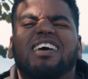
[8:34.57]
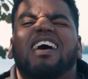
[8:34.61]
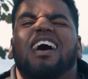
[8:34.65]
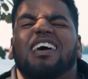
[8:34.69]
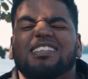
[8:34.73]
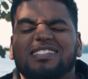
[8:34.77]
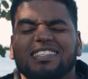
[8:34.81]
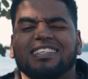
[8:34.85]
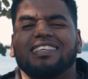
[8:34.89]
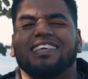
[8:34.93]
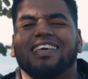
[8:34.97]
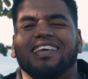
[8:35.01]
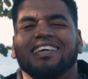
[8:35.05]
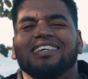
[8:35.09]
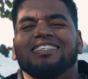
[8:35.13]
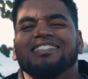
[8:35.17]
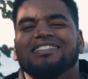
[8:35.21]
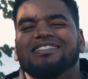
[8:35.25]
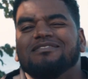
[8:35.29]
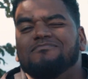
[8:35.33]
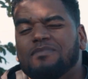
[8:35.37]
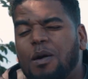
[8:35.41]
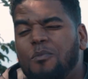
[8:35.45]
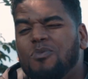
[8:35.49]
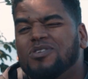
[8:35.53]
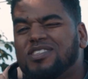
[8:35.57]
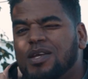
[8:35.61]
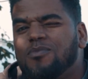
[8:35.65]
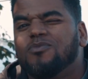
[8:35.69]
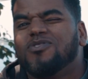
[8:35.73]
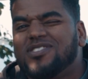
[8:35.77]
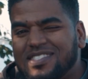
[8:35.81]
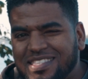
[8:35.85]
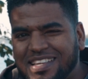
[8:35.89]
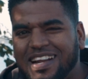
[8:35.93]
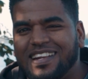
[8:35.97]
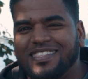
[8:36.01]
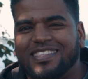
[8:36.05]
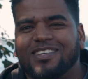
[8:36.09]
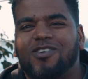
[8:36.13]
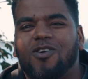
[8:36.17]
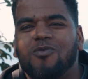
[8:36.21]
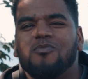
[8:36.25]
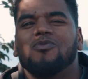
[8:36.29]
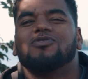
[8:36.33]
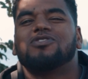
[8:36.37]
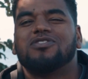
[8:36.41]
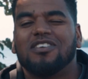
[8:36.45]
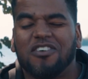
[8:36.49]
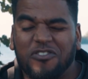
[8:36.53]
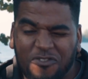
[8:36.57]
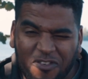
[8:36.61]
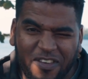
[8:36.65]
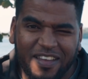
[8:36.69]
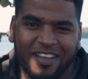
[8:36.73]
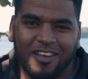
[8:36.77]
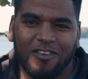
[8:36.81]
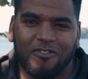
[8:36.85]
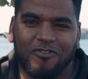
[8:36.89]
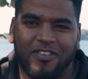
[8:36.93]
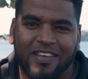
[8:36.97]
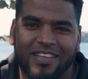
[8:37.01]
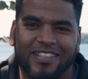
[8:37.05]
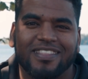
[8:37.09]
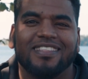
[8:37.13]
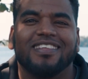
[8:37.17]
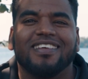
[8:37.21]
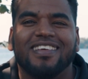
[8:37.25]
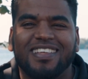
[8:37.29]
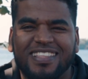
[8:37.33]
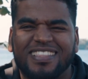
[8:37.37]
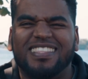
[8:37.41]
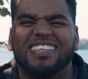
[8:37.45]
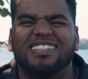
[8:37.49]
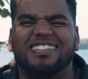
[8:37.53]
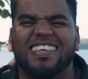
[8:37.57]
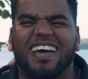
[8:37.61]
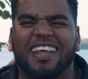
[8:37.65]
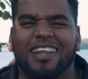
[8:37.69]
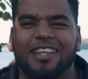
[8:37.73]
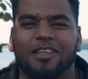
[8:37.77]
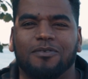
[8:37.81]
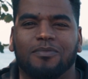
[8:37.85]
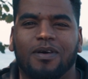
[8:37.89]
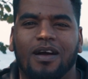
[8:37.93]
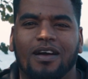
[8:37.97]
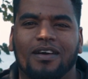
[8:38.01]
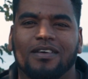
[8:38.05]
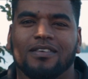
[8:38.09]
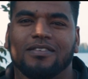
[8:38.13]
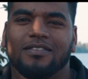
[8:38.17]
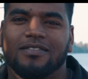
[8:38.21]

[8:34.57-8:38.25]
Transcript: así que vamos a mostrarte cómo se ve Fincafen desde arriba.